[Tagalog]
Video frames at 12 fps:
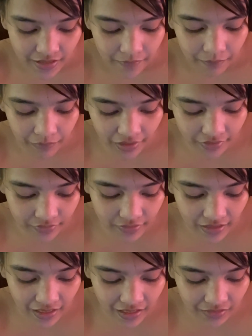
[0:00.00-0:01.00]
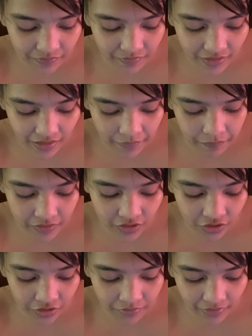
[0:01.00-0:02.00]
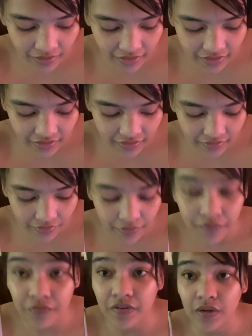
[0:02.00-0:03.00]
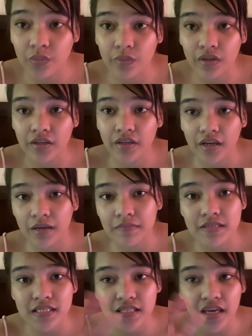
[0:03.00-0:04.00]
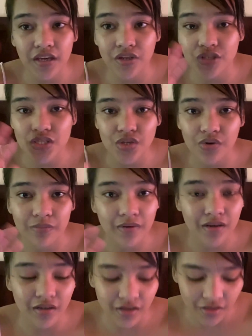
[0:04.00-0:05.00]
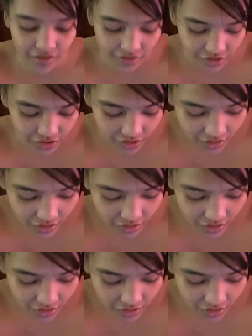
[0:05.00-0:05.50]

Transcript: Martha Atma, Pinoy Mike, Fee Williams, thank you so much.